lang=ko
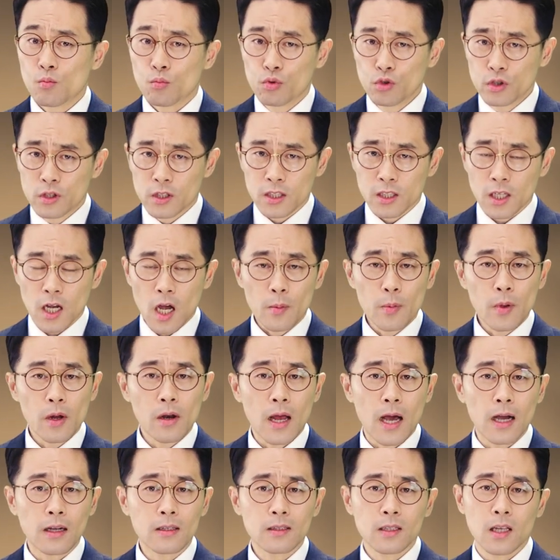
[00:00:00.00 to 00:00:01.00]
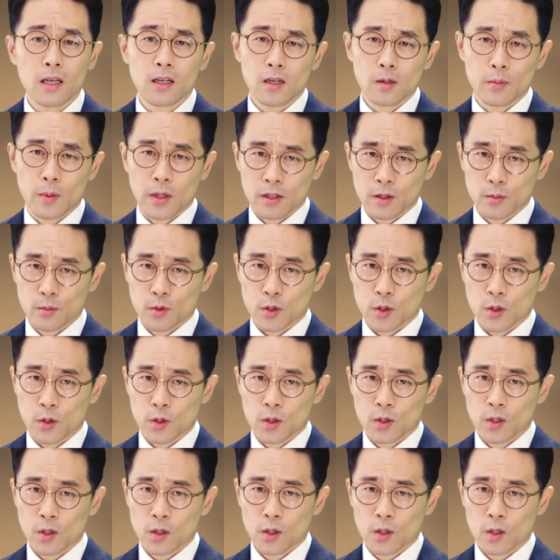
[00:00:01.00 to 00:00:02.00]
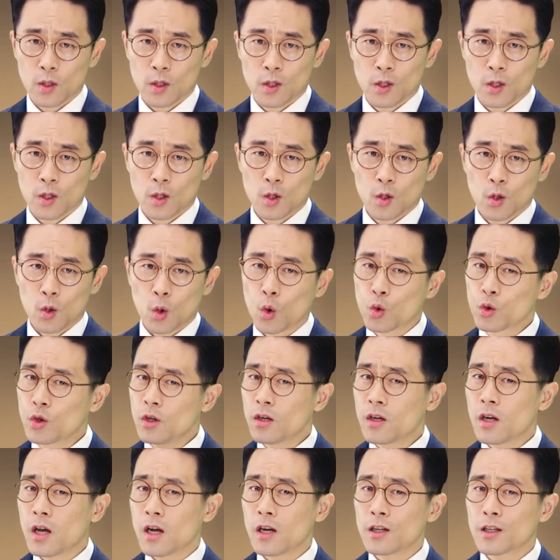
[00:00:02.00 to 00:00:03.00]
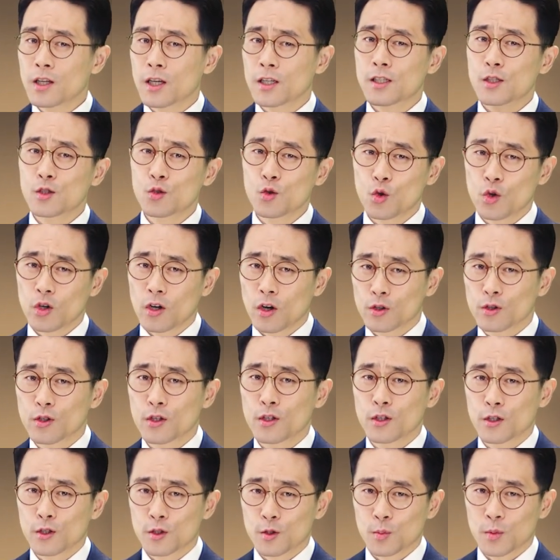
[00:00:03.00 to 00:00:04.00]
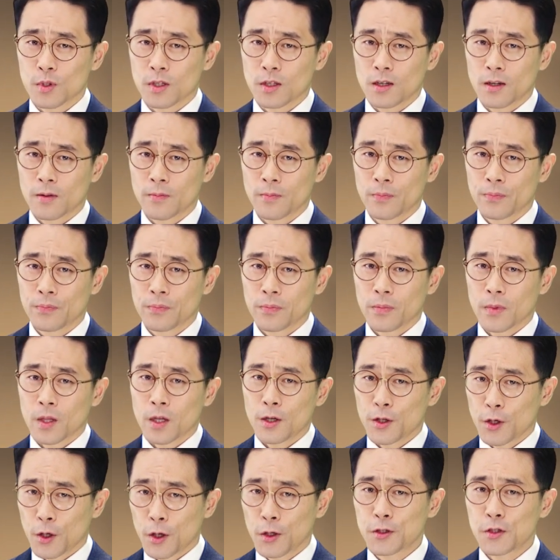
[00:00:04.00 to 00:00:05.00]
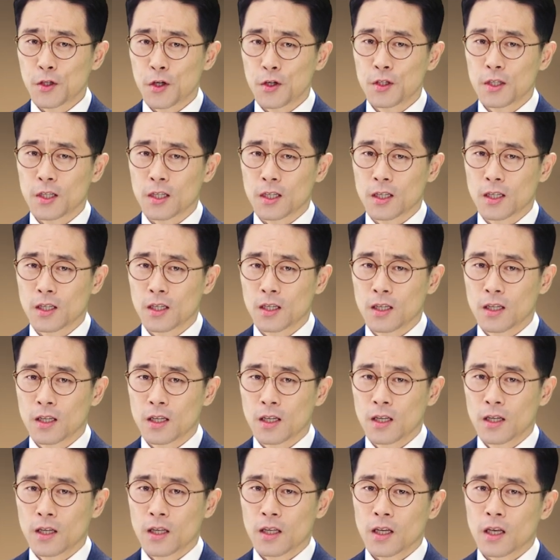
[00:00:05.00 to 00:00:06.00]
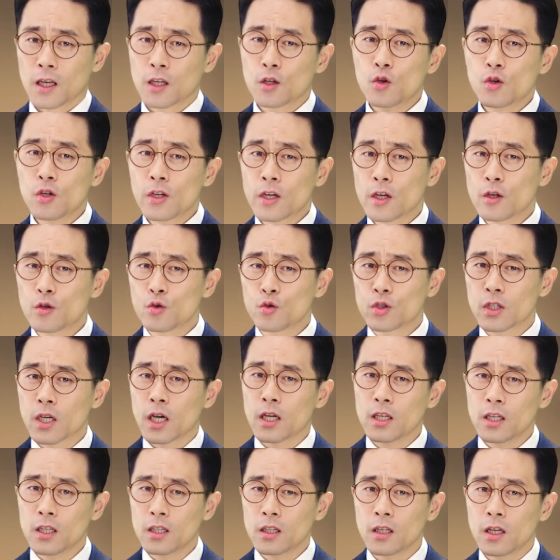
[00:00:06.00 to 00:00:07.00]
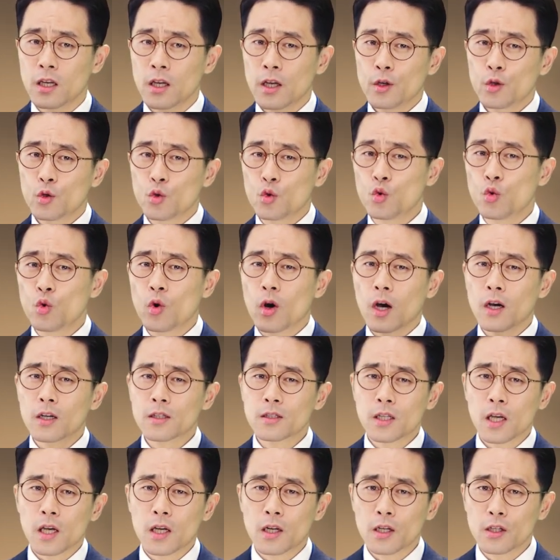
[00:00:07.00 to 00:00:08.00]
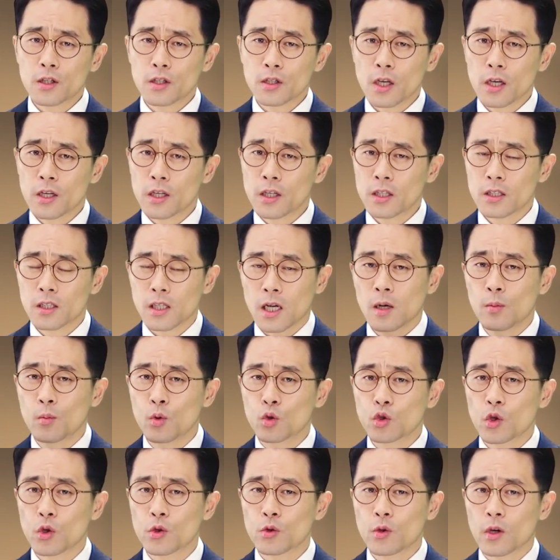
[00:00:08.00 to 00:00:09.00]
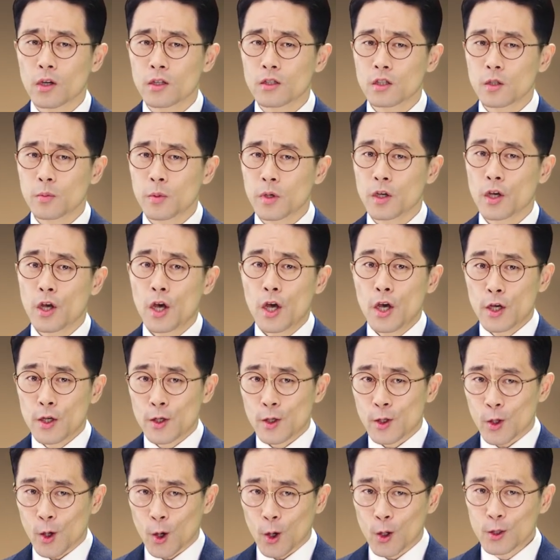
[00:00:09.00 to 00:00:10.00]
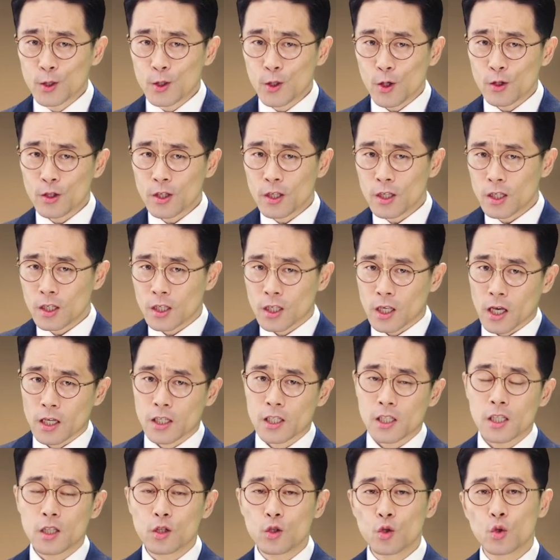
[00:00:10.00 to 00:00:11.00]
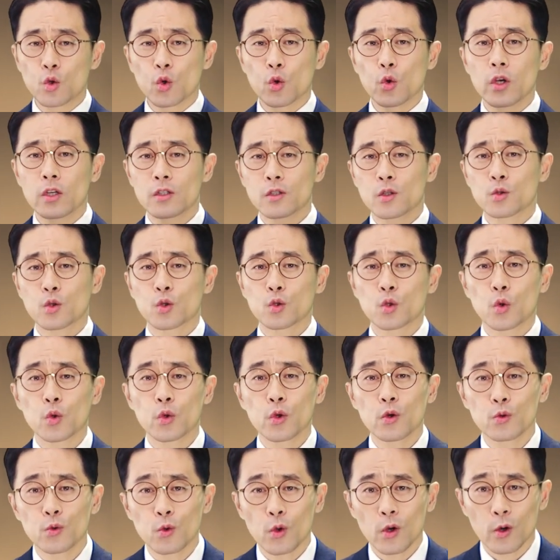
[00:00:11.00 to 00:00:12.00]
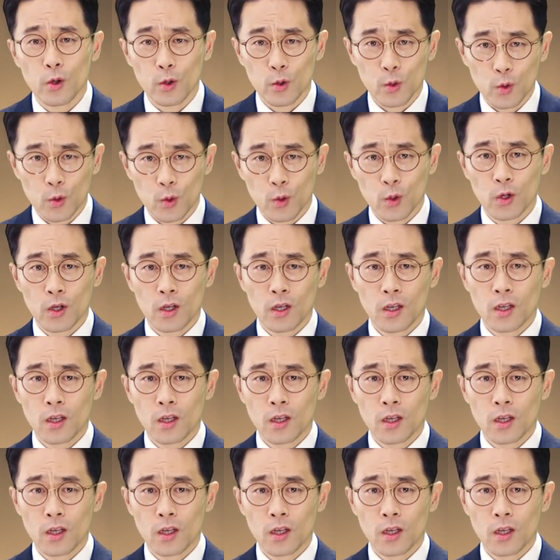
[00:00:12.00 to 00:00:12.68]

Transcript: 무차별 학대를 받음으로 오늘날 개신교회가 어떻게 됐습니까? 여전히 가톨릭의 유산인 유아 세례 등의 이 잘못된 관습이 여전히 개신교에서도 통용되고 있고,